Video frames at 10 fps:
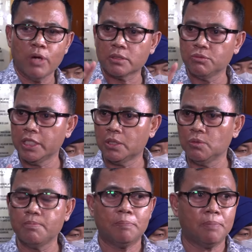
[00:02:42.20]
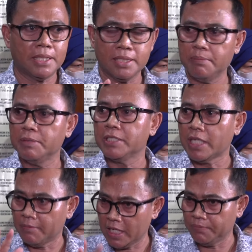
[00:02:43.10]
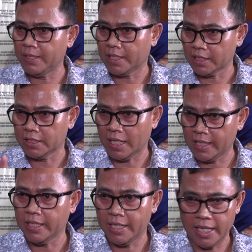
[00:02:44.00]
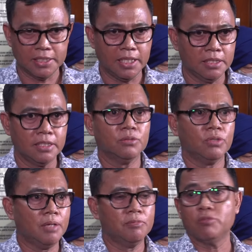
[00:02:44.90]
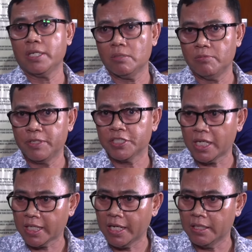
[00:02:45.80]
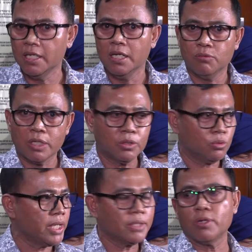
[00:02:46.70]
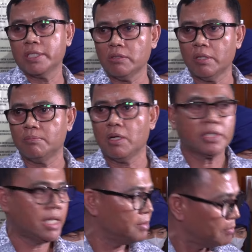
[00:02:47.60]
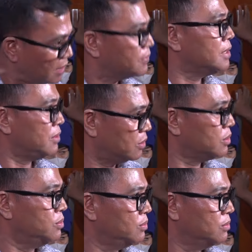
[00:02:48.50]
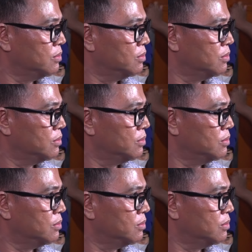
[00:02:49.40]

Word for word: Waktu itu bapaknya meminta maaf atas kesalahan anaknya yang sudah membuat mobil kecelakaan. Waktu itu saya sudah jawab bahwa saya memaafkan waktu itu.